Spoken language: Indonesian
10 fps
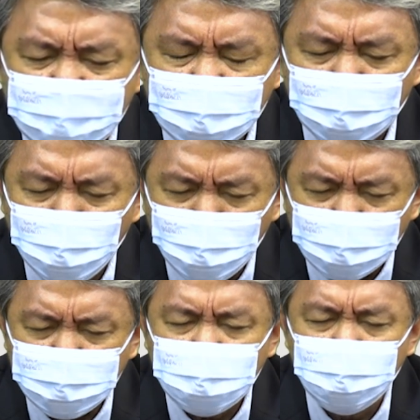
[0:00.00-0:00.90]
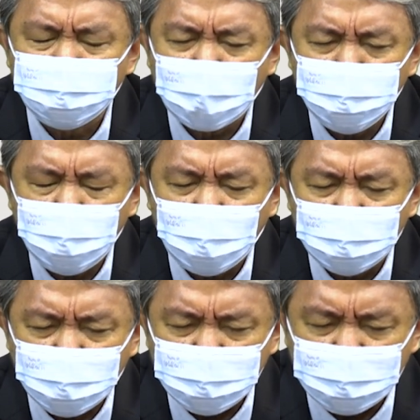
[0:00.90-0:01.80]
Namun makna hidup kami
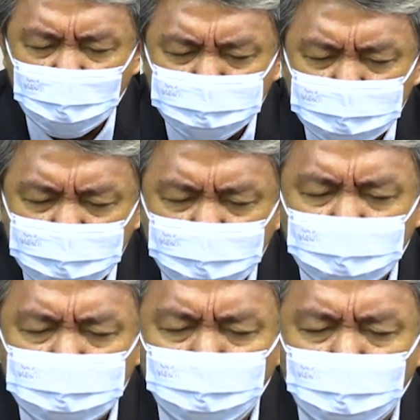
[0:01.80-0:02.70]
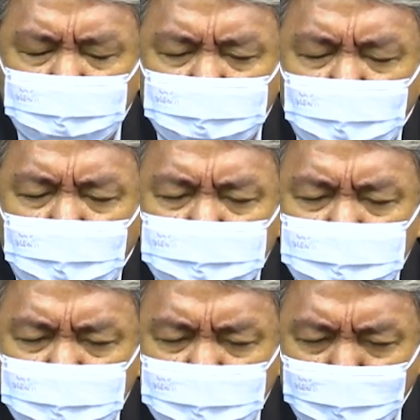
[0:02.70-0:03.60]
ada di dalam kehendak Tuhan,
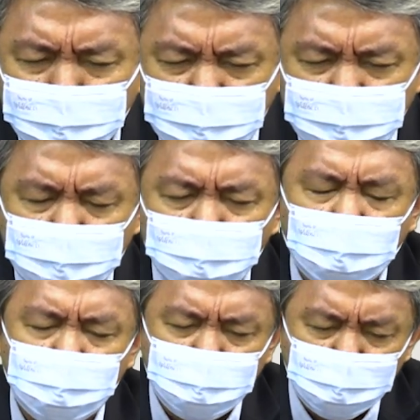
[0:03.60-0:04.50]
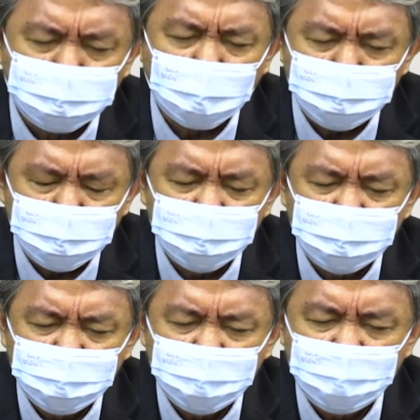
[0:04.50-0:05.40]
ada di dalam misi Tuhan dalam hidup kami.
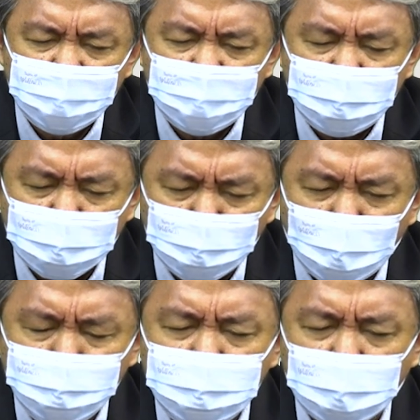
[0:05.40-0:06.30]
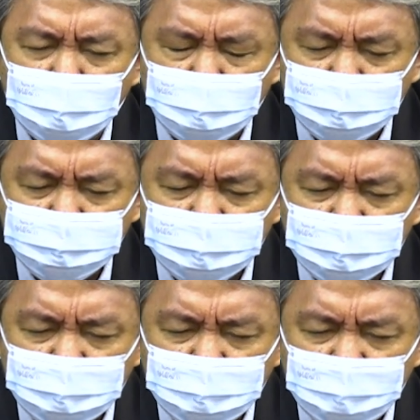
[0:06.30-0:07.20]
Ya Tuhan biarlah
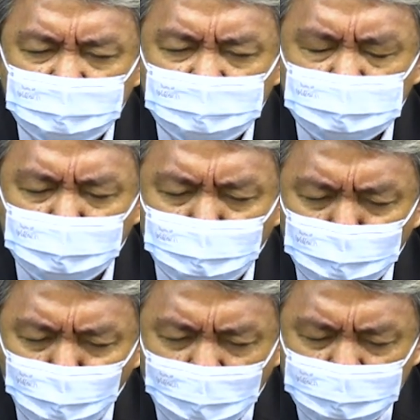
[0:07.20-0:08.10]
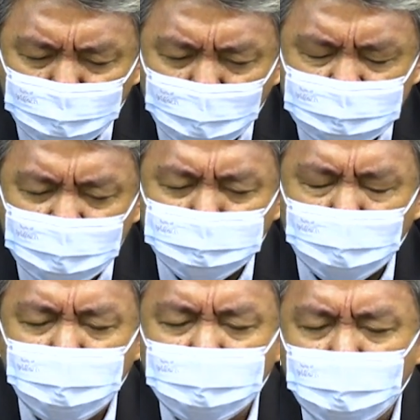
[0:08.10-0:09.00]
kebutuhan yang Tuhan
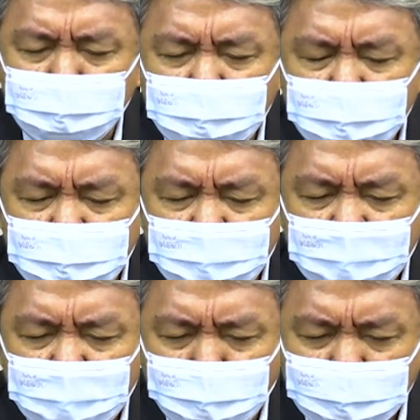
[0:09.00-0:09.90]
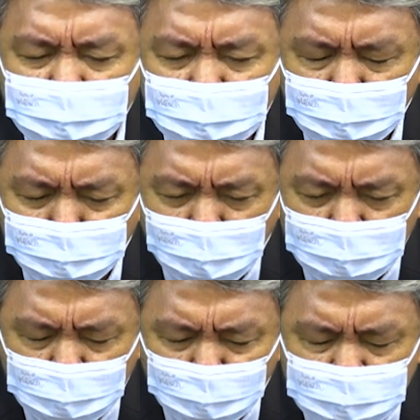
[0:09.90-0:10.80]
siapkan bagi kami, masa depan
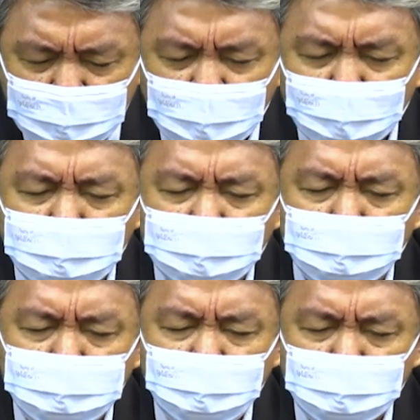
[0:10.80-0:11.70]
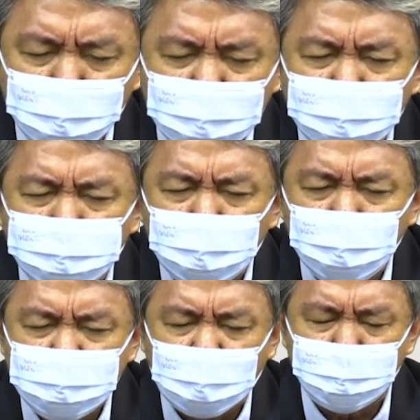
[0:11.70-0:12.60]
yang Tuhan sediakan bagi kami, itu menjadi
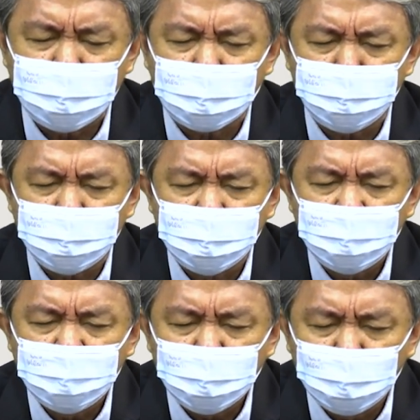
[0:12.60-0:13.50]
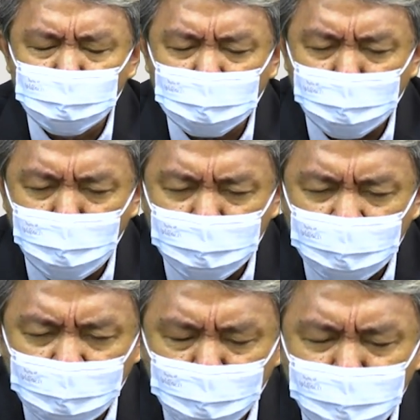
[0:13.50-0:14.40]
penunjang bagi kami. Untuk kami
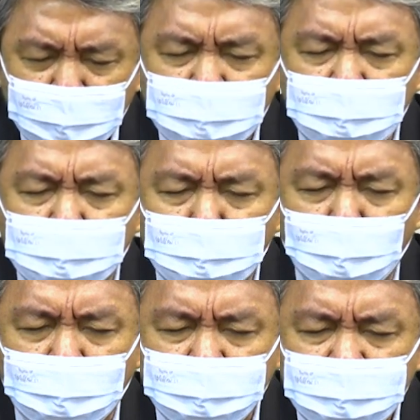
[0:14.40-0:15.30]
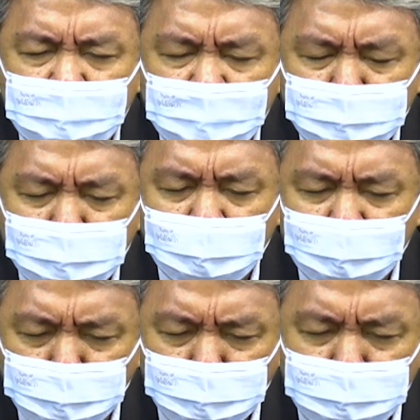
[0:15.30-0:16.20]
menghidupi kehendak Tuhan,
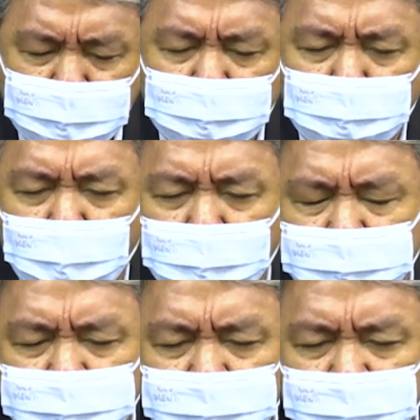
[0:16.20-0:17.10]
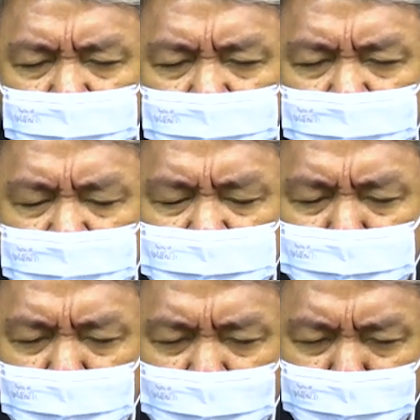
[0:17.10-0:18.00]
menghidupi misi Tuhan.
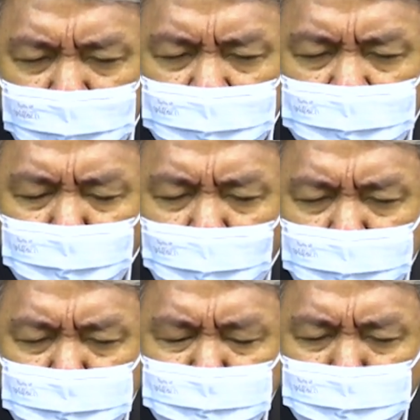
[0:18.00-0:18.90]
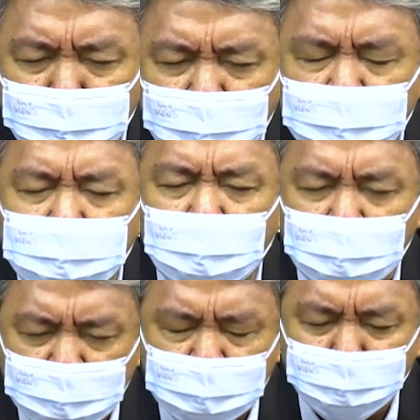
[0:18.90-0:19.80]
Sebagaimana Tuhan Yesus memberikan
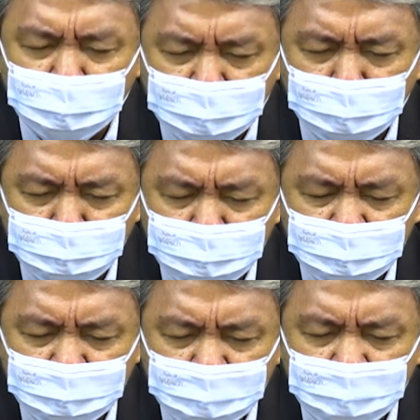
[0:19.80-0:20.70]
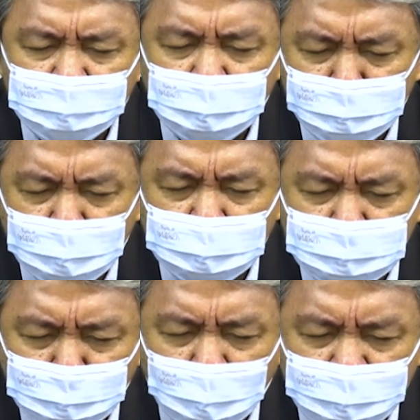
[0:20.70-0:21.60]
teladan kepada kami. Terima
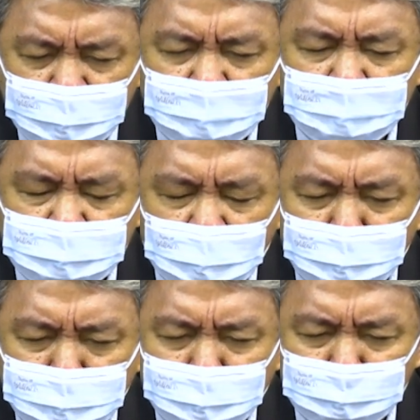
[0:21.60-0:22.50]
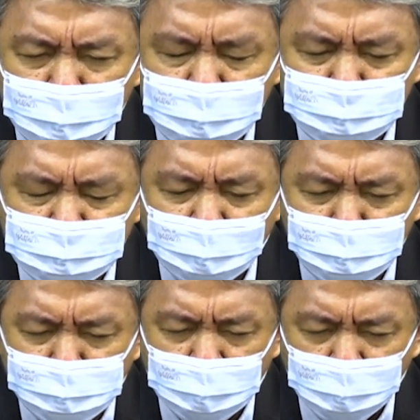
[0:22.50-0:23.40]
kasih Tuhan, dalam nama Tuhan Yesus
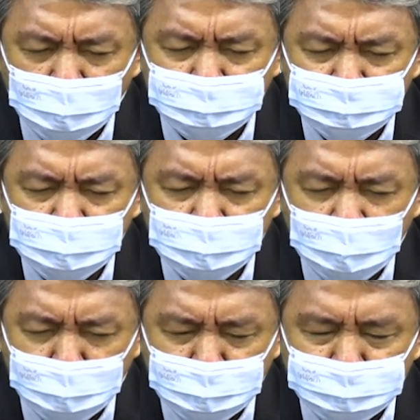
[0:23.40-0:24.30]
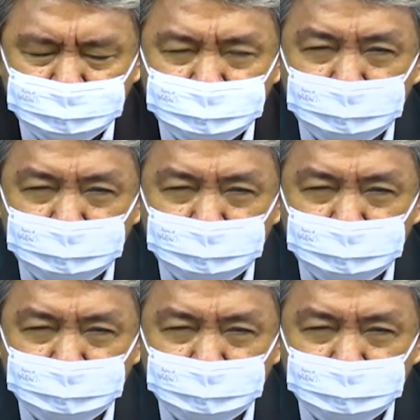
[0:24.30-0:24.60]
kami berdoa. Amin.